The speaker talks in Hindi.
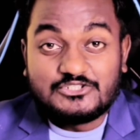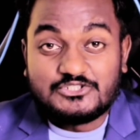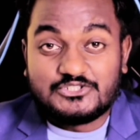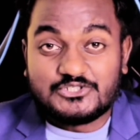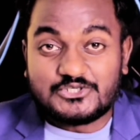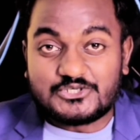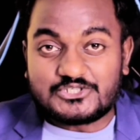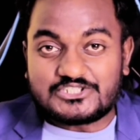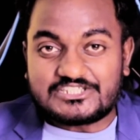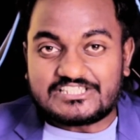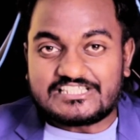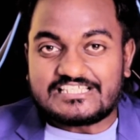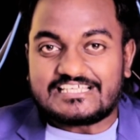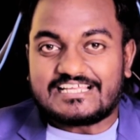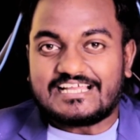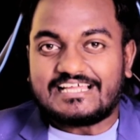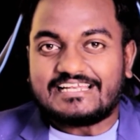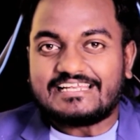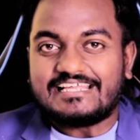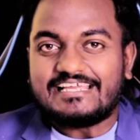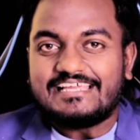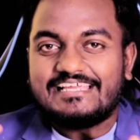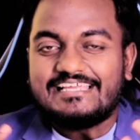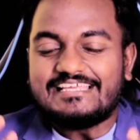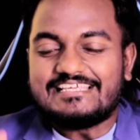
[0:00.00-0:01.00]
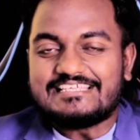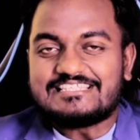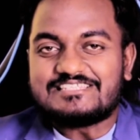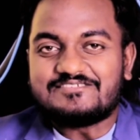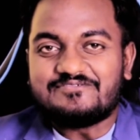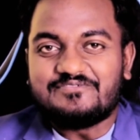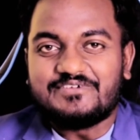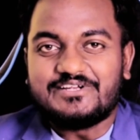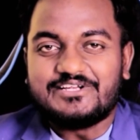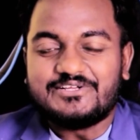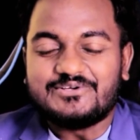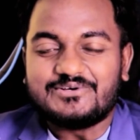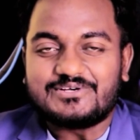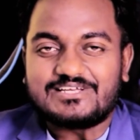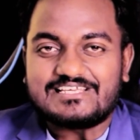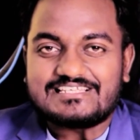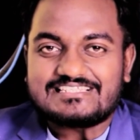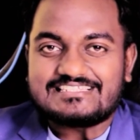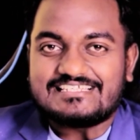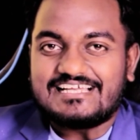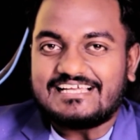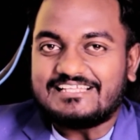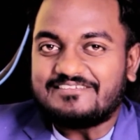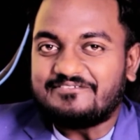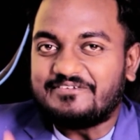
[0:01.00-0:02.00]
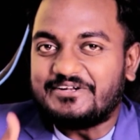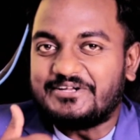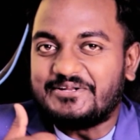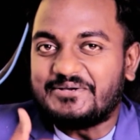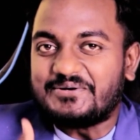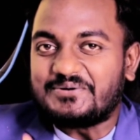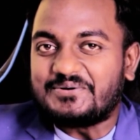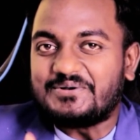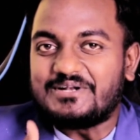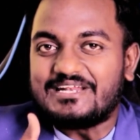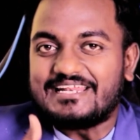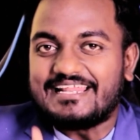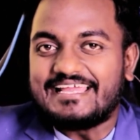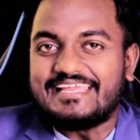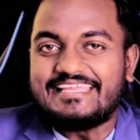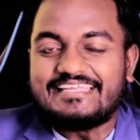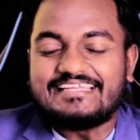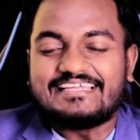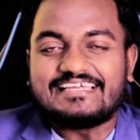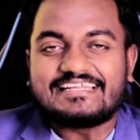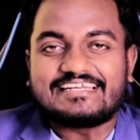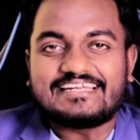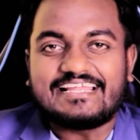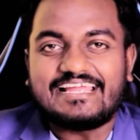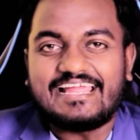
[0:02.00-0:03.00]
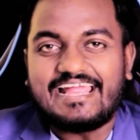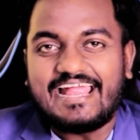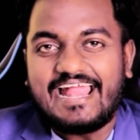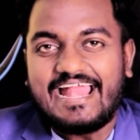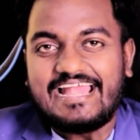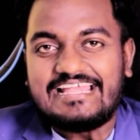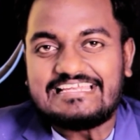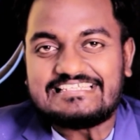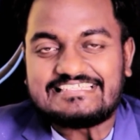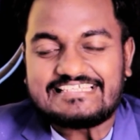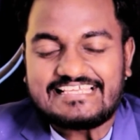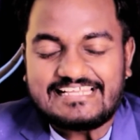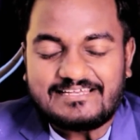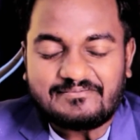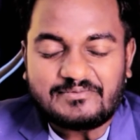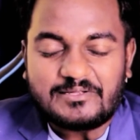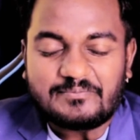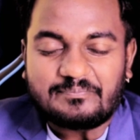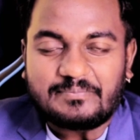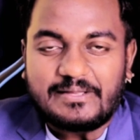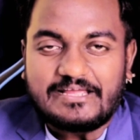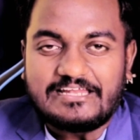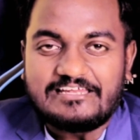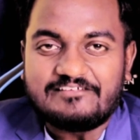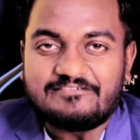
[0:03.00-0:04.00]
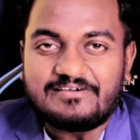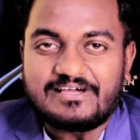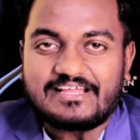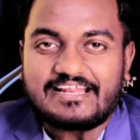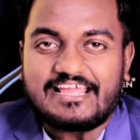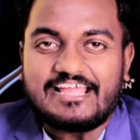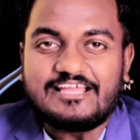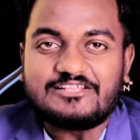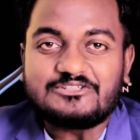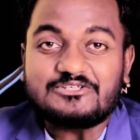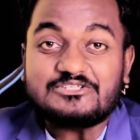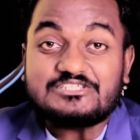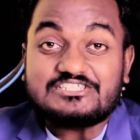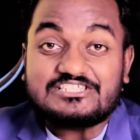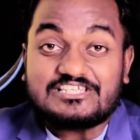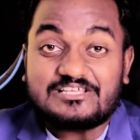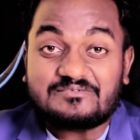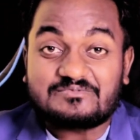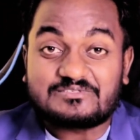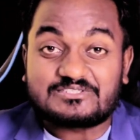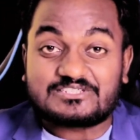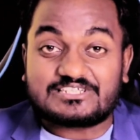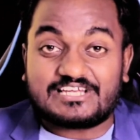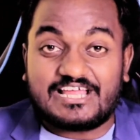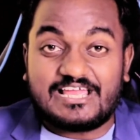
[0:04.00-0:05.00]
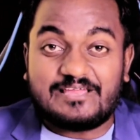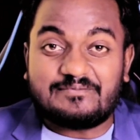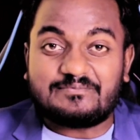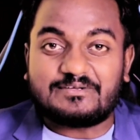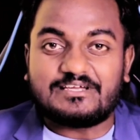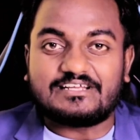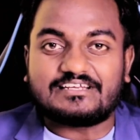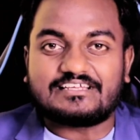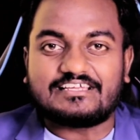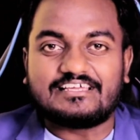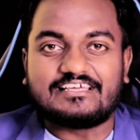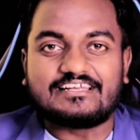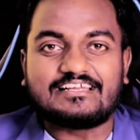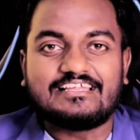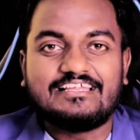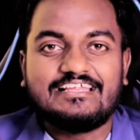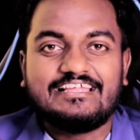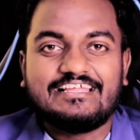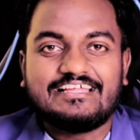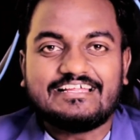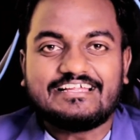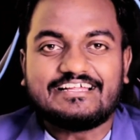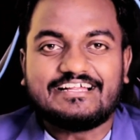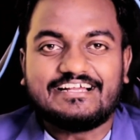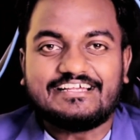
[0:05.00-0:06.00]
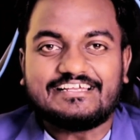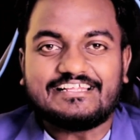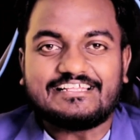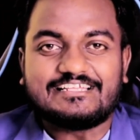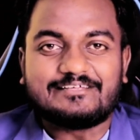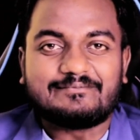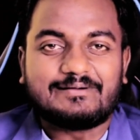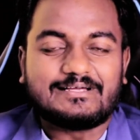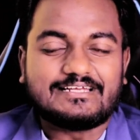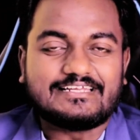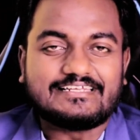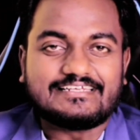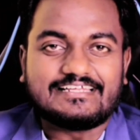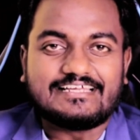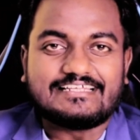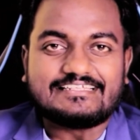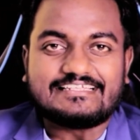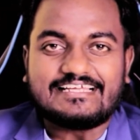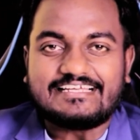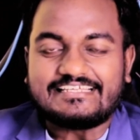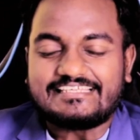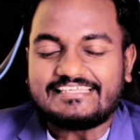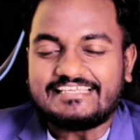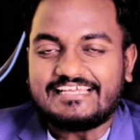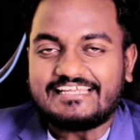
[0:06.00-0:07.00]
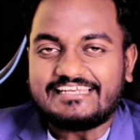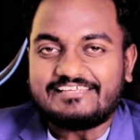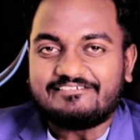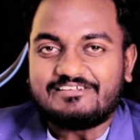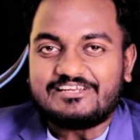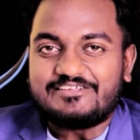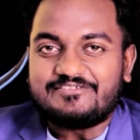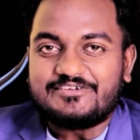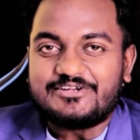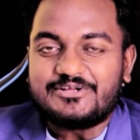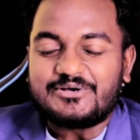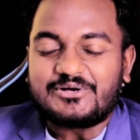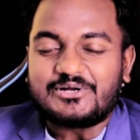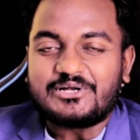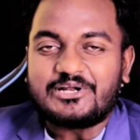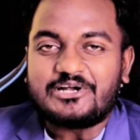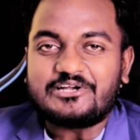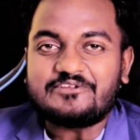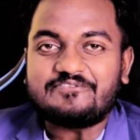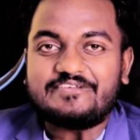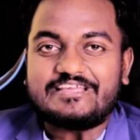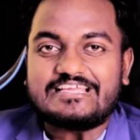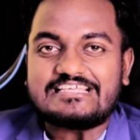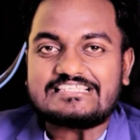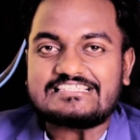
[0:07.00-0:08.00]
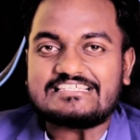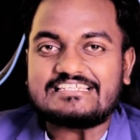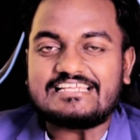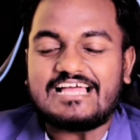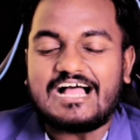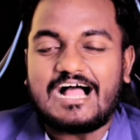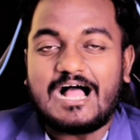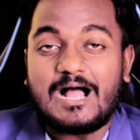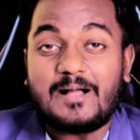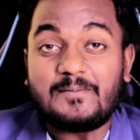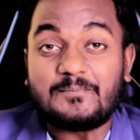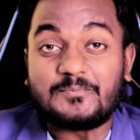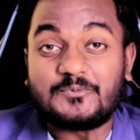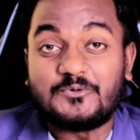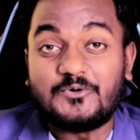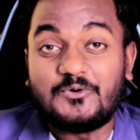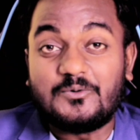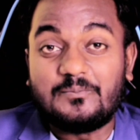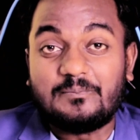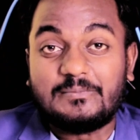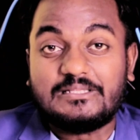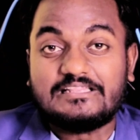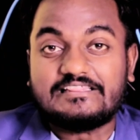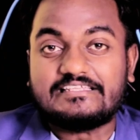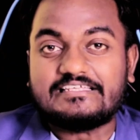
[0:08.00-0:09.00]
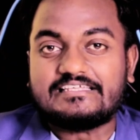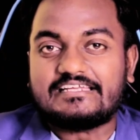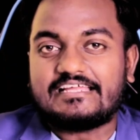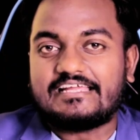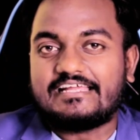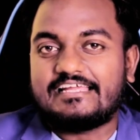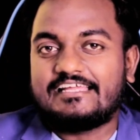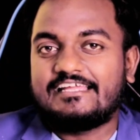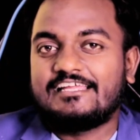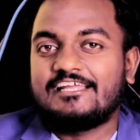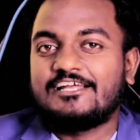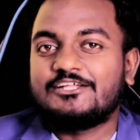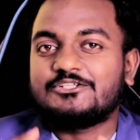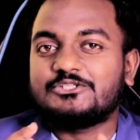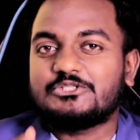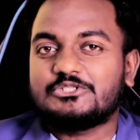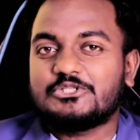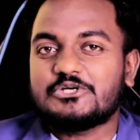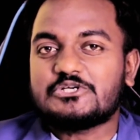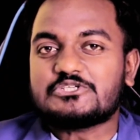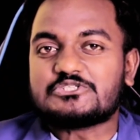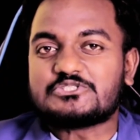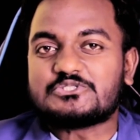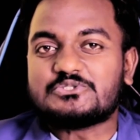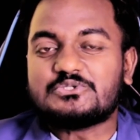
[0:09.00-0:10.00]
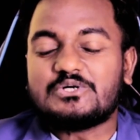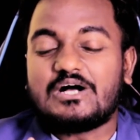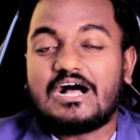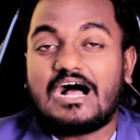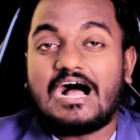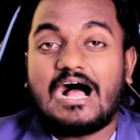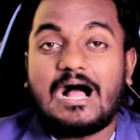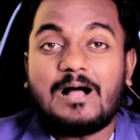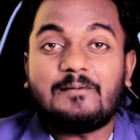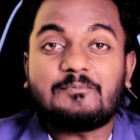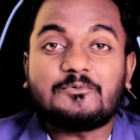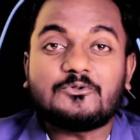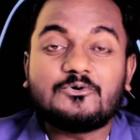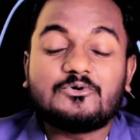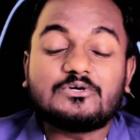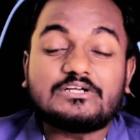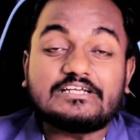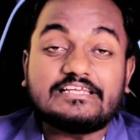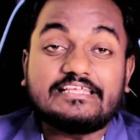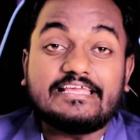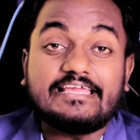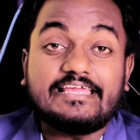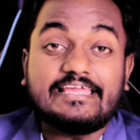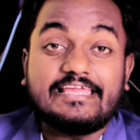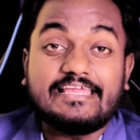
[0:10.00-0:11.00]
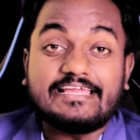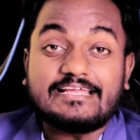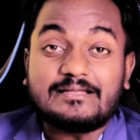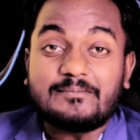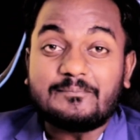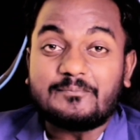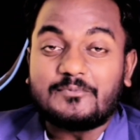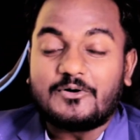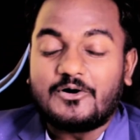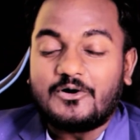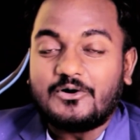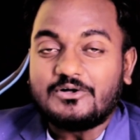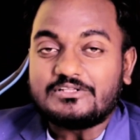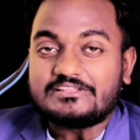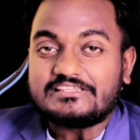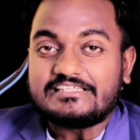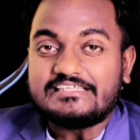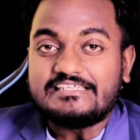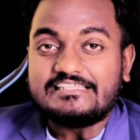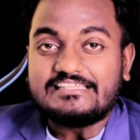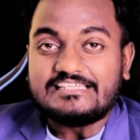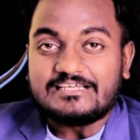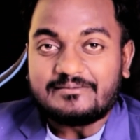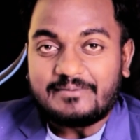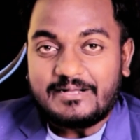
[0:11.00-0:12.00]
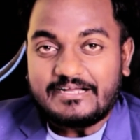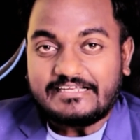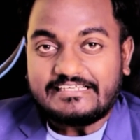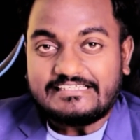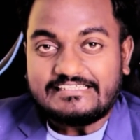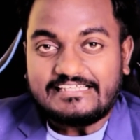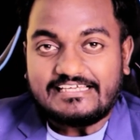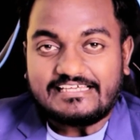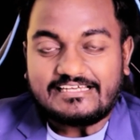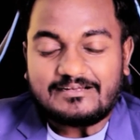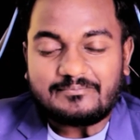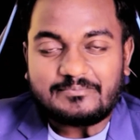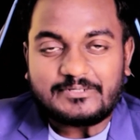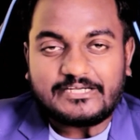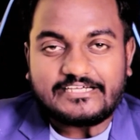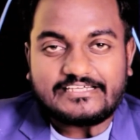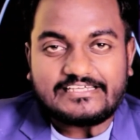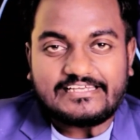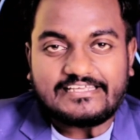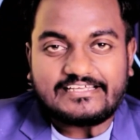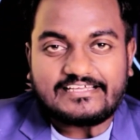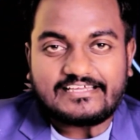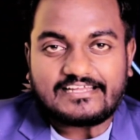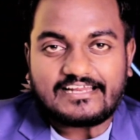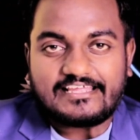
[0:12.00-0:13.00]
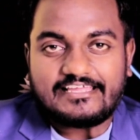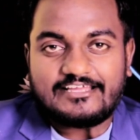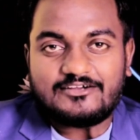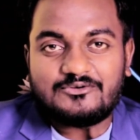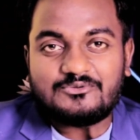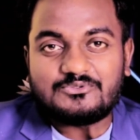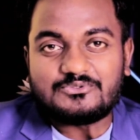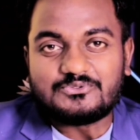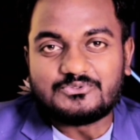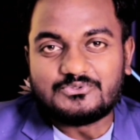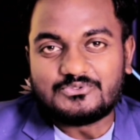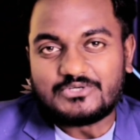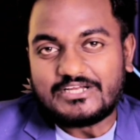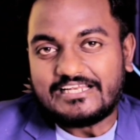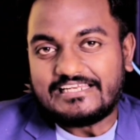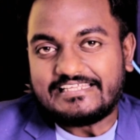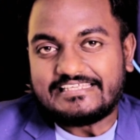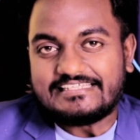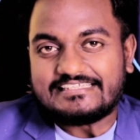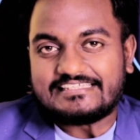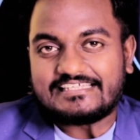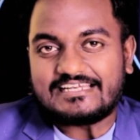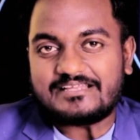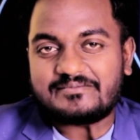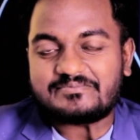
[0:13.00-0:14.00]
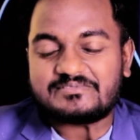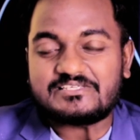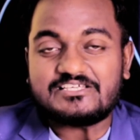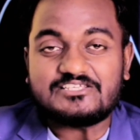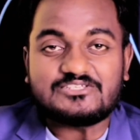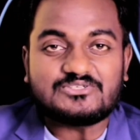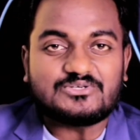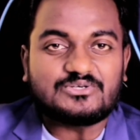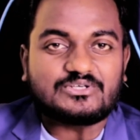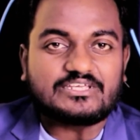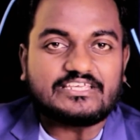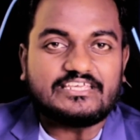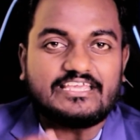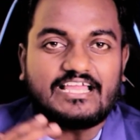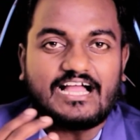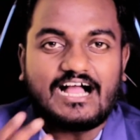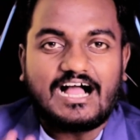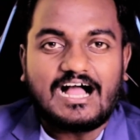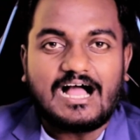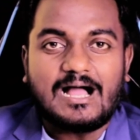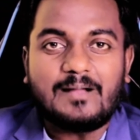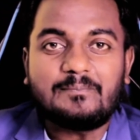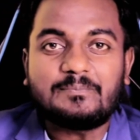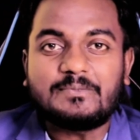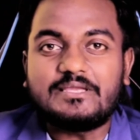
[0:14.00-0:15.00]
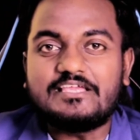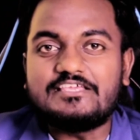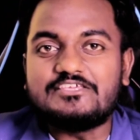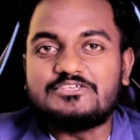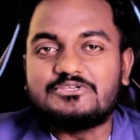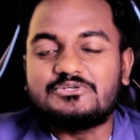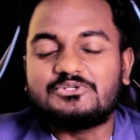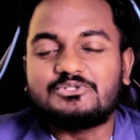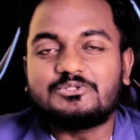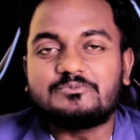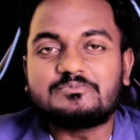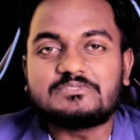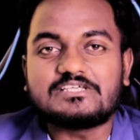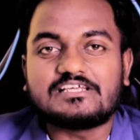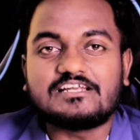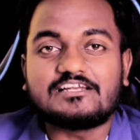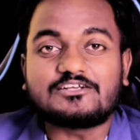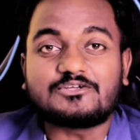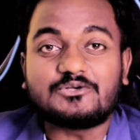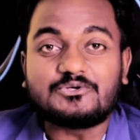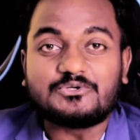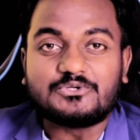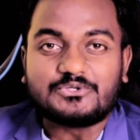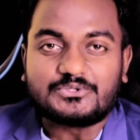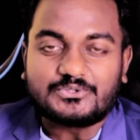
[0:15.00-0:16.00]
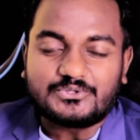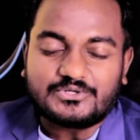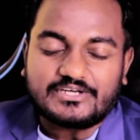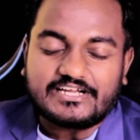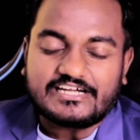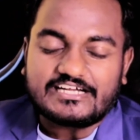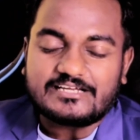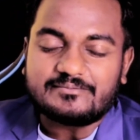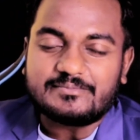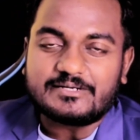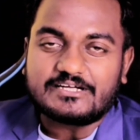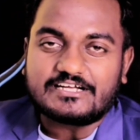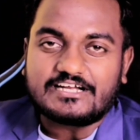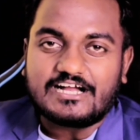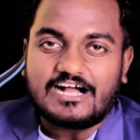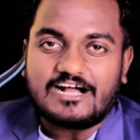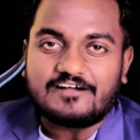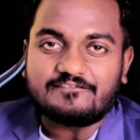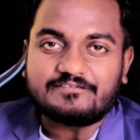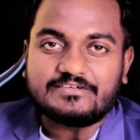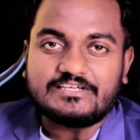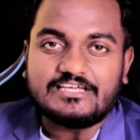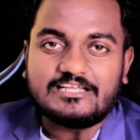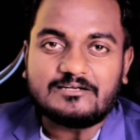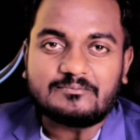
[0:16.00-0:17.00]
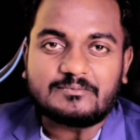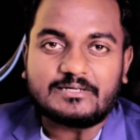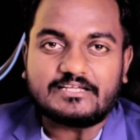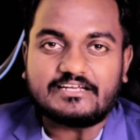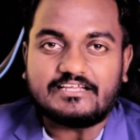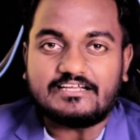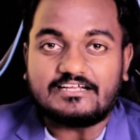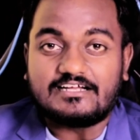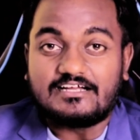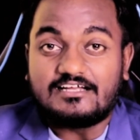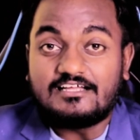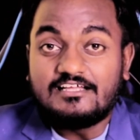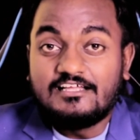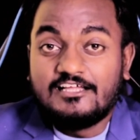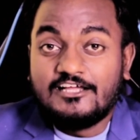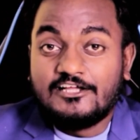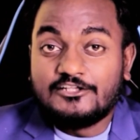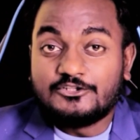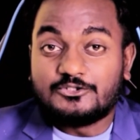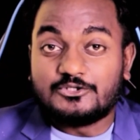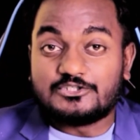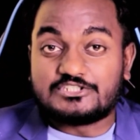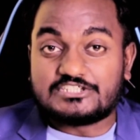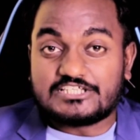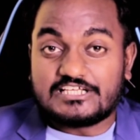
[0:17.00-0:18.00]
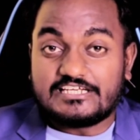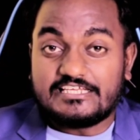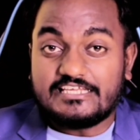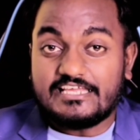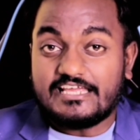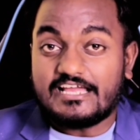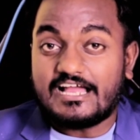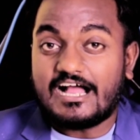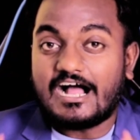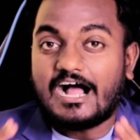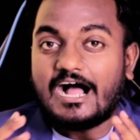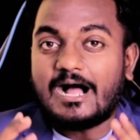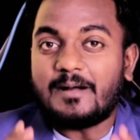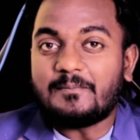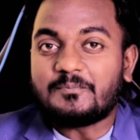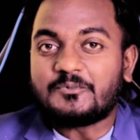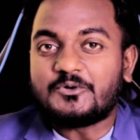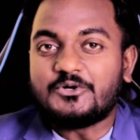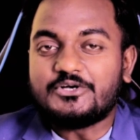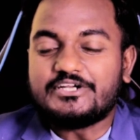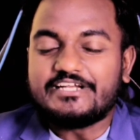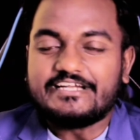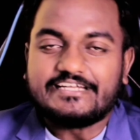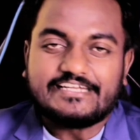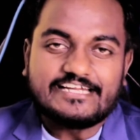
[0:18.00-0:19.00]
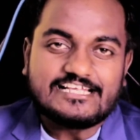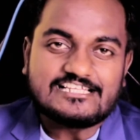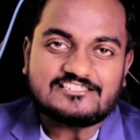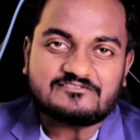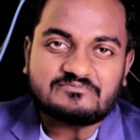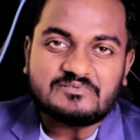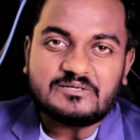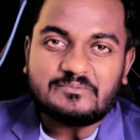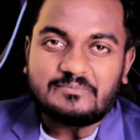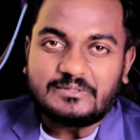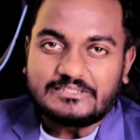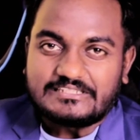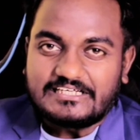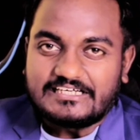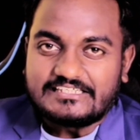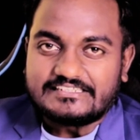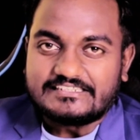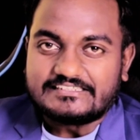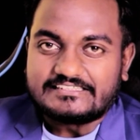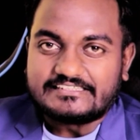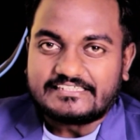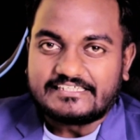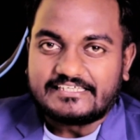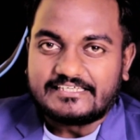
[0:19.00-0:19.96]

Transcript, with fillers: जोश दिखाना है इस वीडियो के साथ वीडियो को लाइक करना है एंड चैनल पर पहली बार आए तो सब्सक्राइब कर कर घंटा दबा लेना है ताकि आने वाली वीडियो का नोटिफिकेशन आपको मिलती रहे तो दोस्तों आप लोगों के लिए एक बहुत ही धमाकेदार अपडेट लेकर आया हूँ गूगल की तरफ से जो कि आपके यूट्यूब चैनल को ग्रो करने में काफ़ी हेल्प करेगा तो चलिए आपको डिटेल्स में बता देते